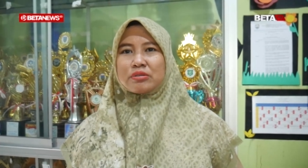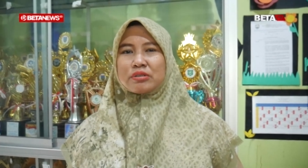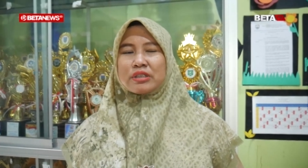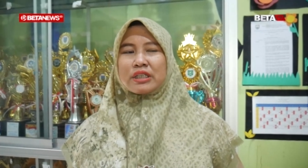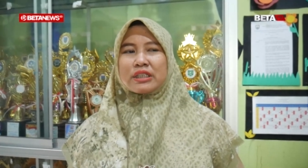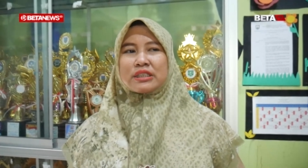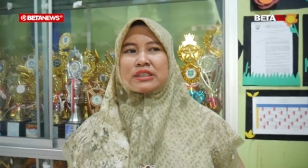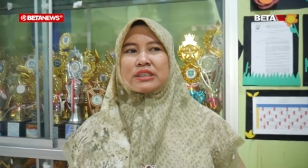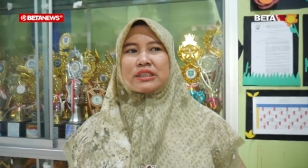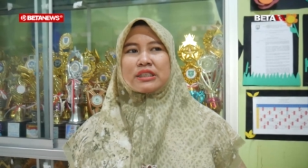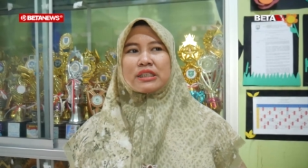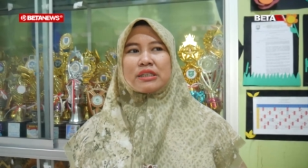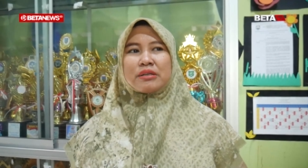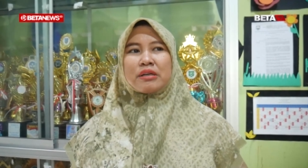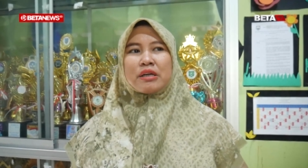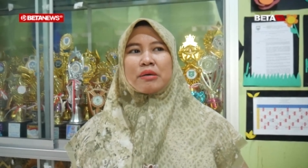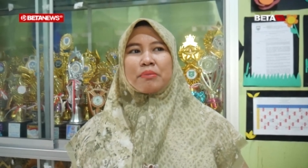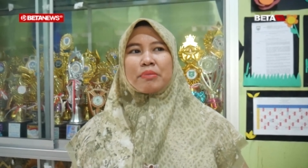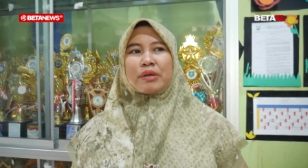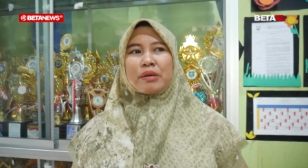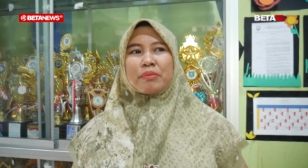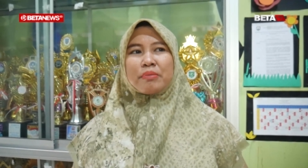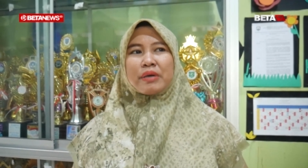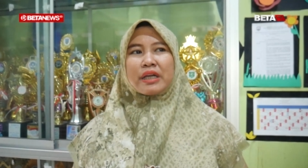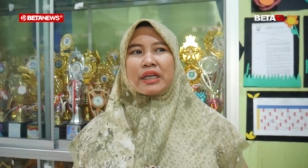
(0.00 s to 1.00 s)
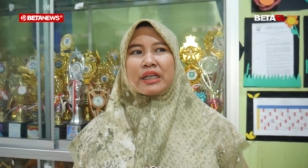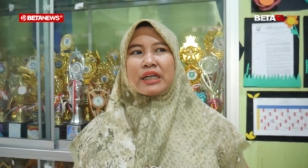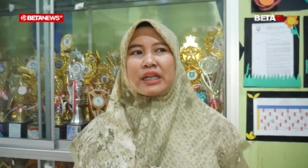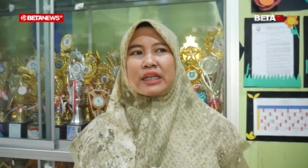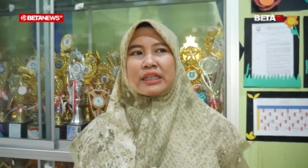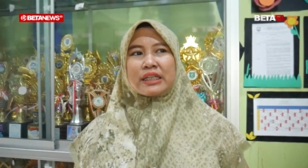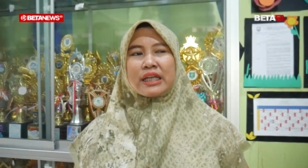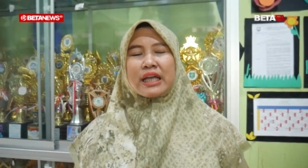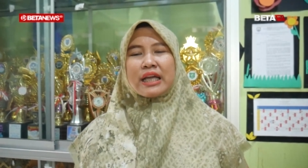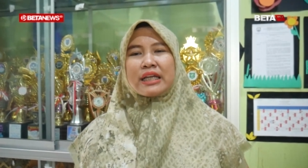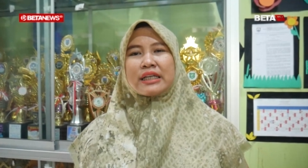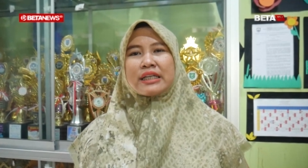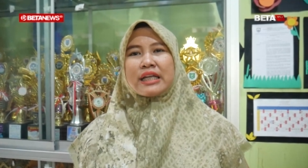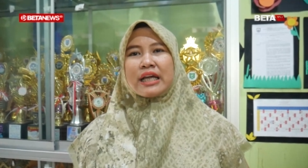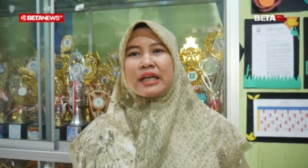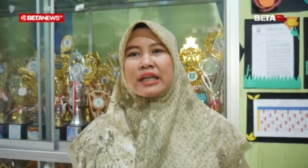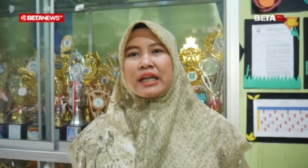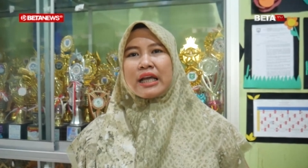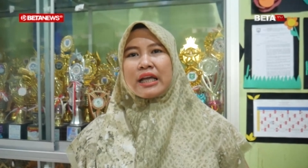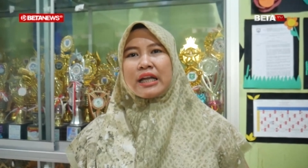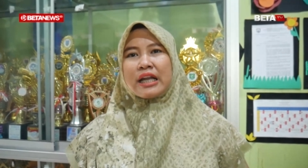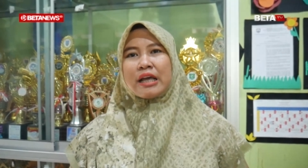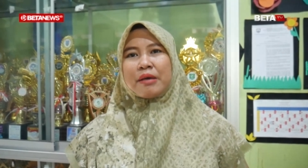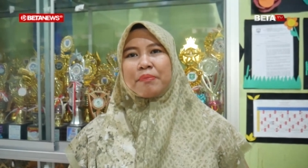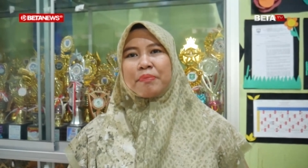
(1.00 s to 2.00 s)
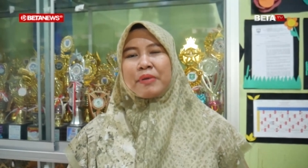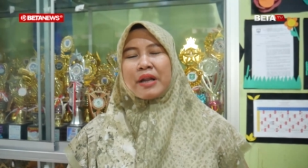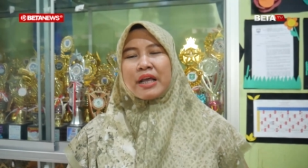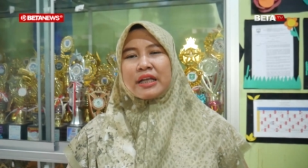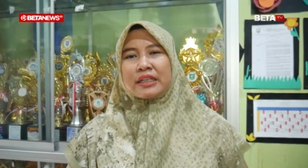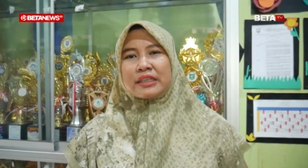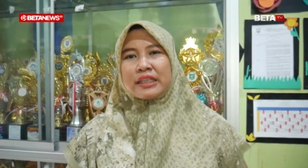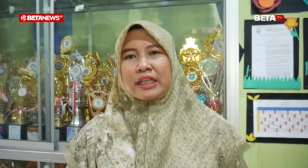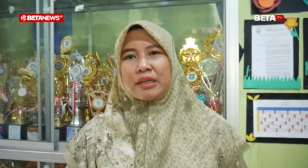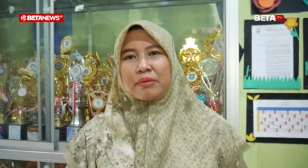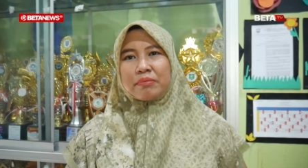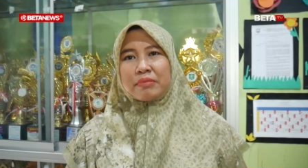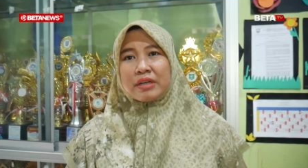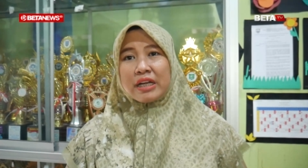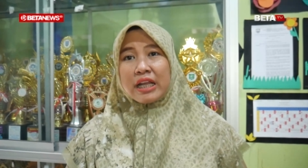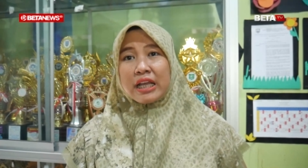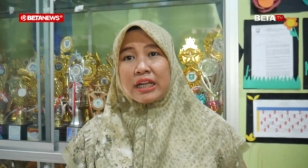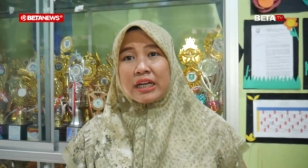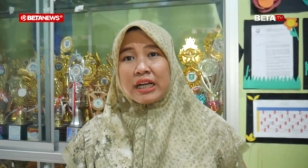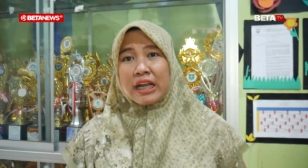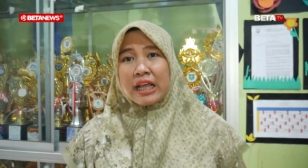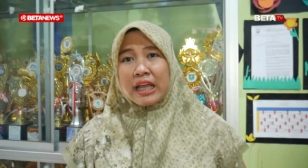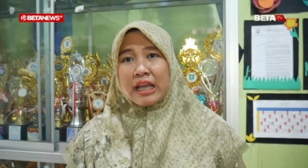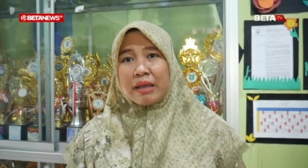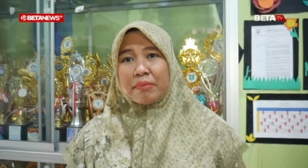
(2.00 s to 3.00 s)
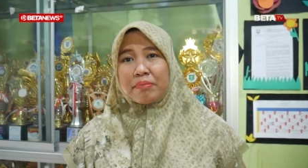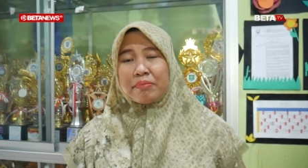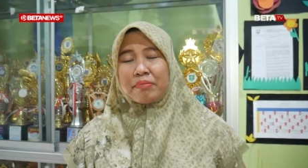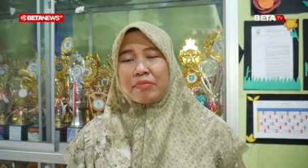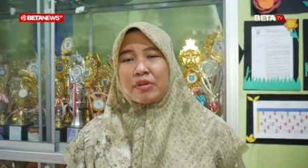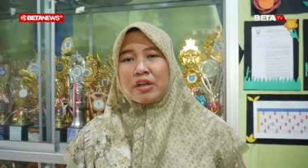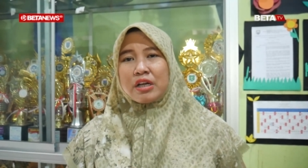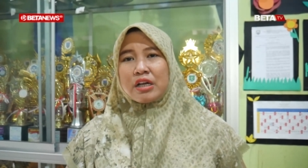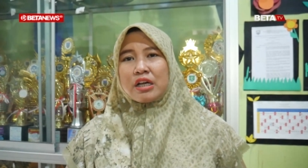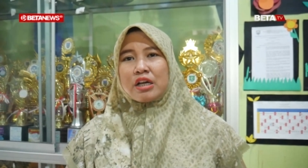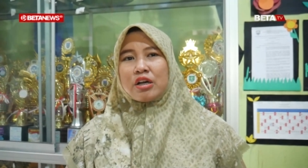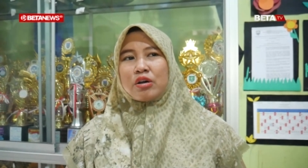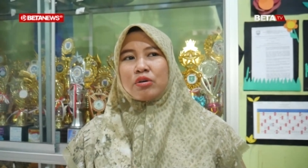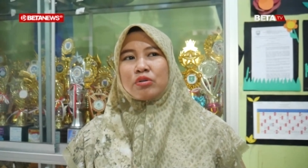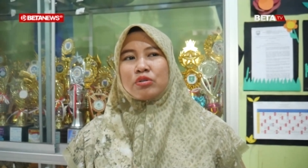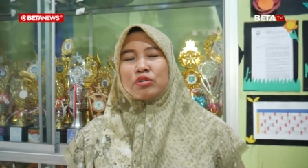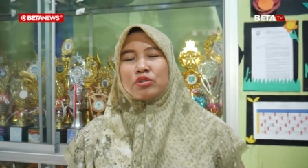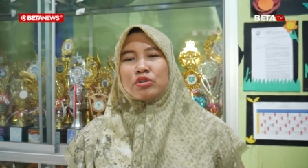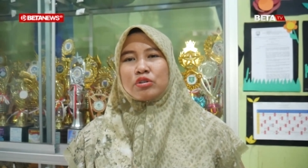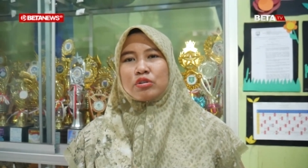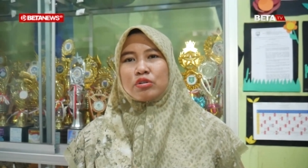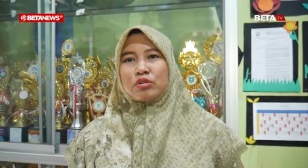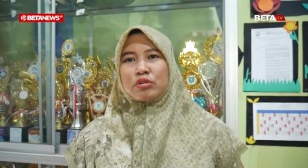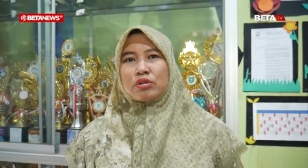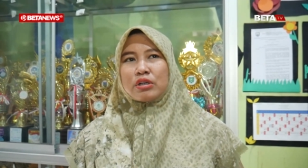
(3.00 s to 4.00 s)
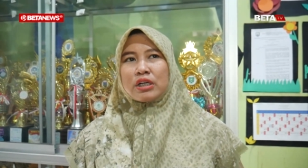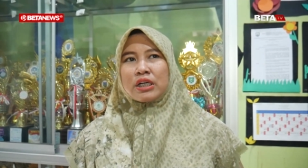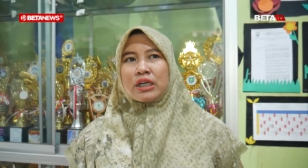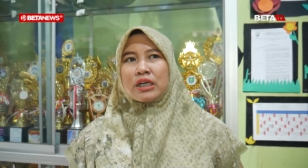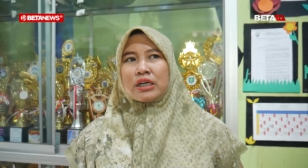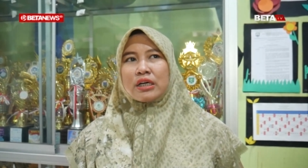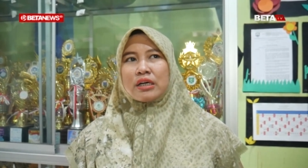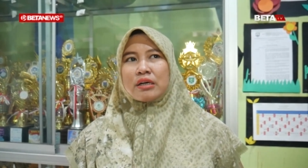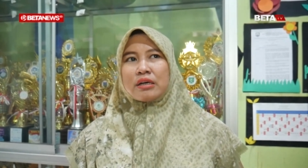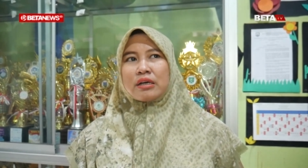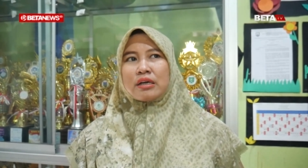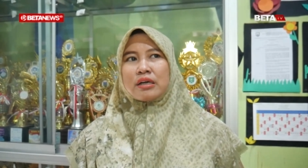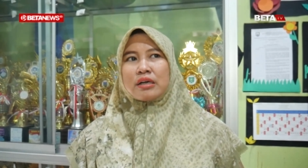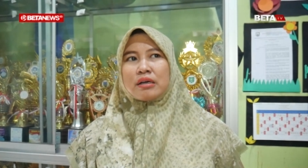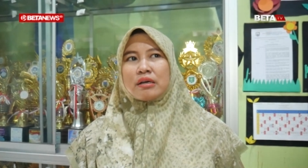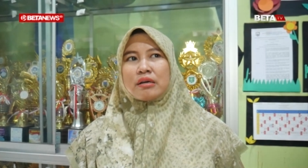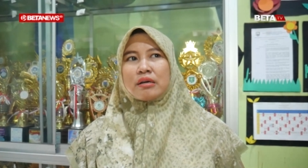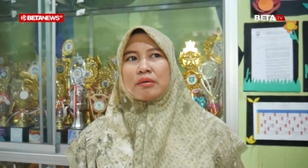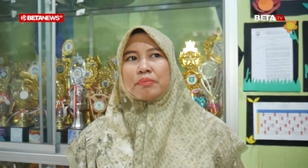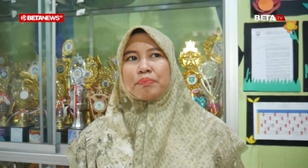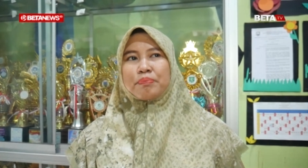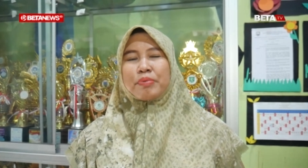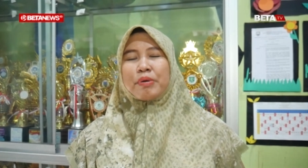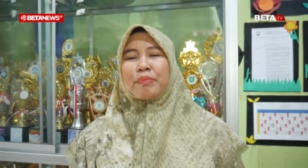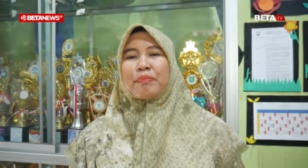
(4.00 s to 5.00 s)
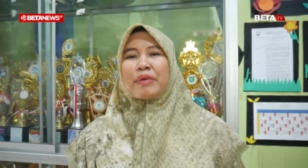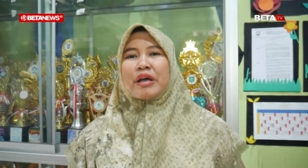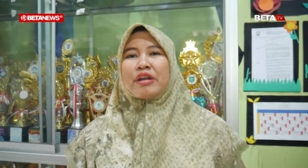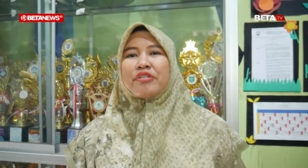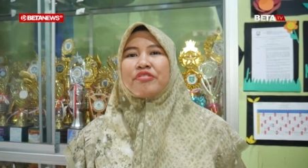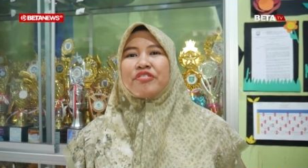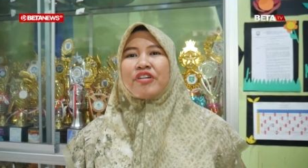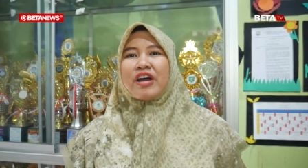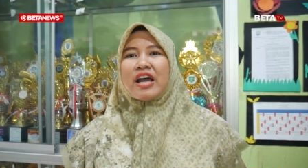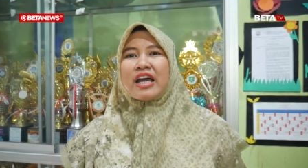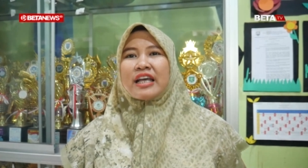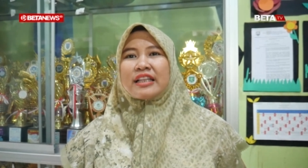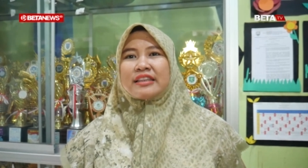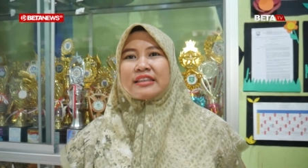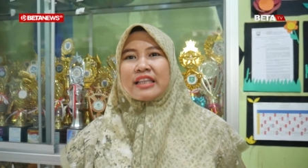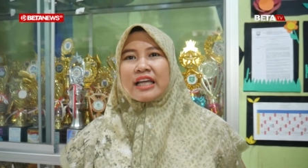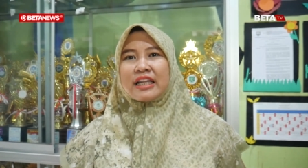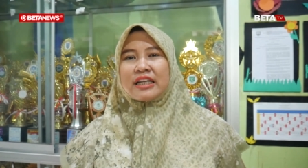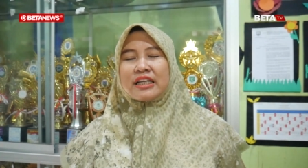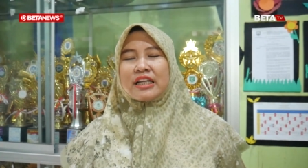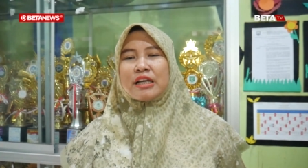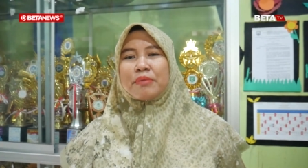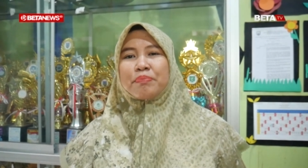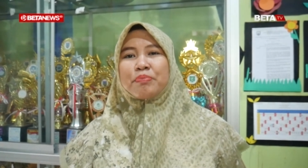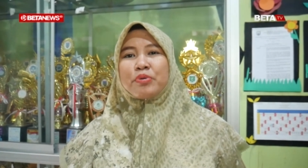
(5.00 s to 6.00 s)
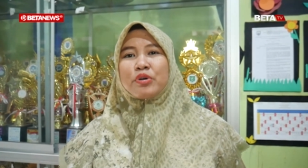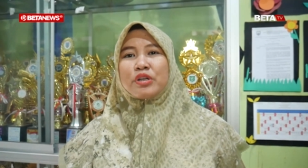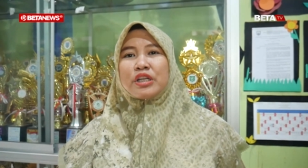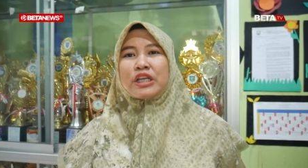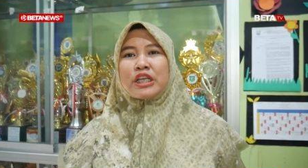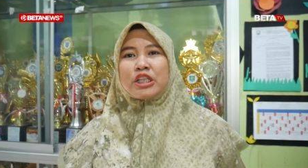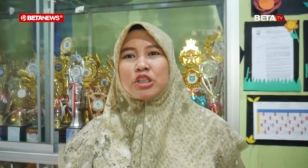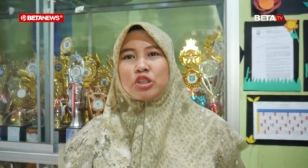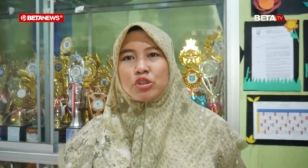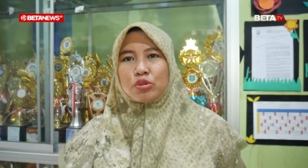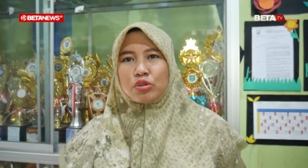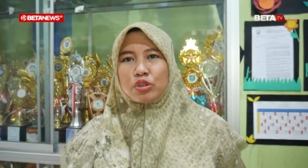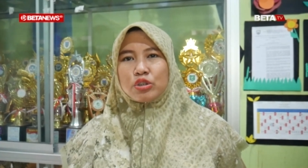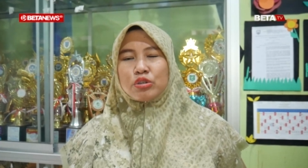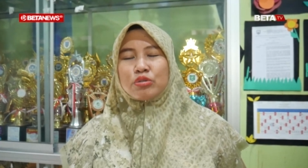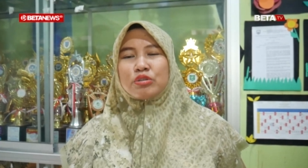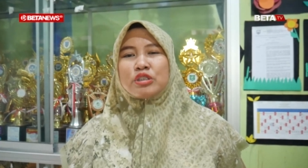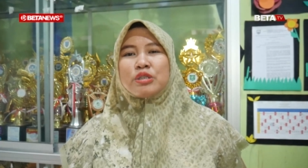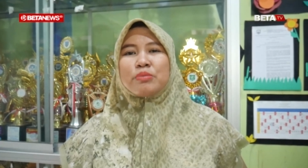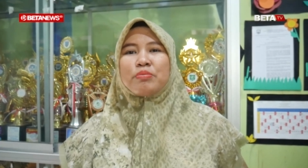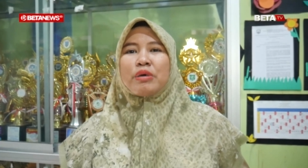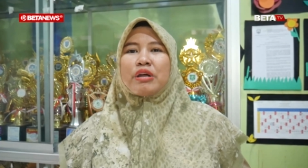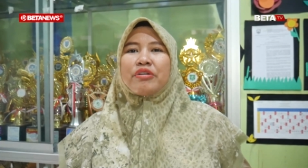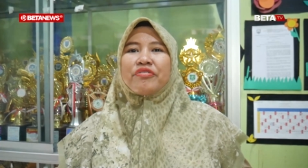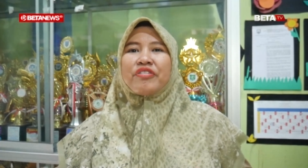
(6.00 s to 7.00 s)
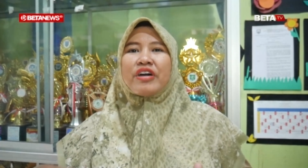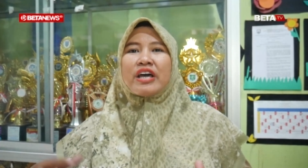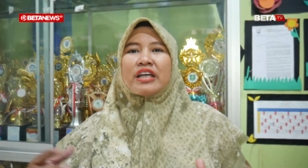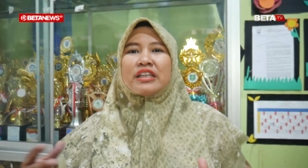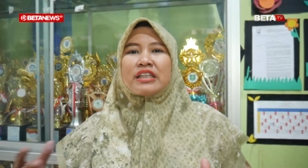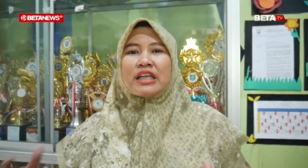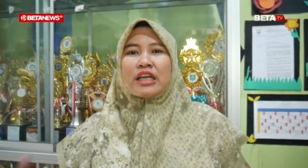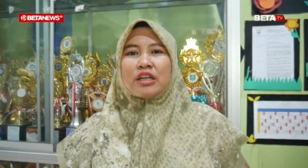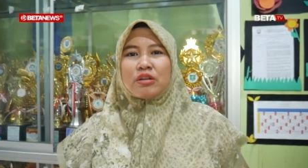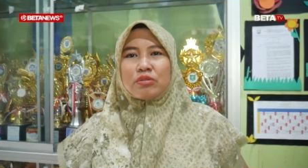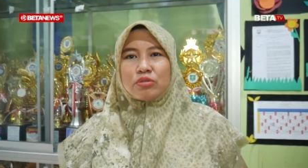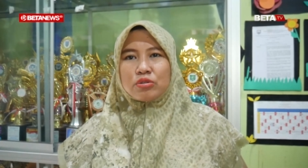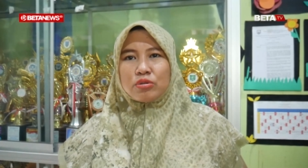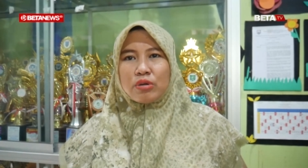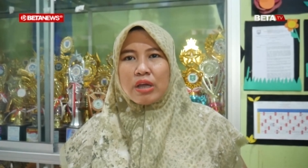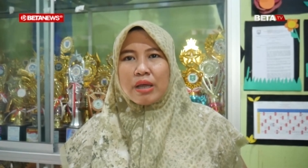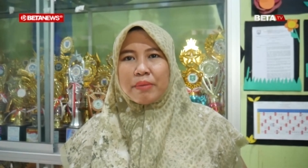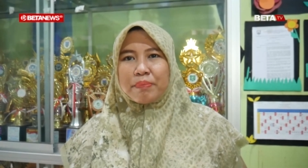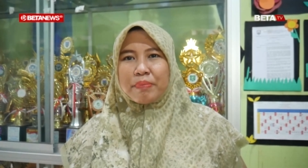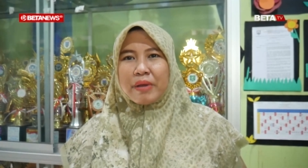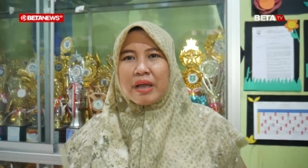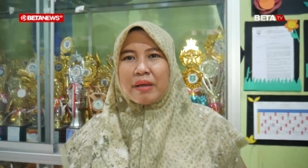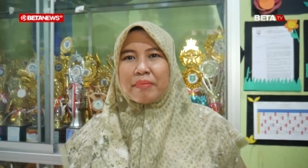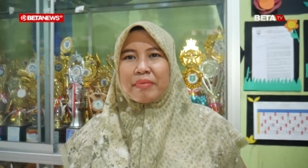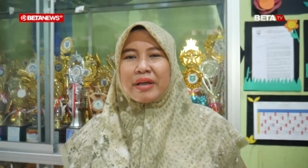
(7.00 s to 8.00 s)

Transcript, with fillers: Tadi permainannya ada anak-anak praktek menanam untuk uh, pemanfaatan kebun itu itu dimanfaatkan untuk apa?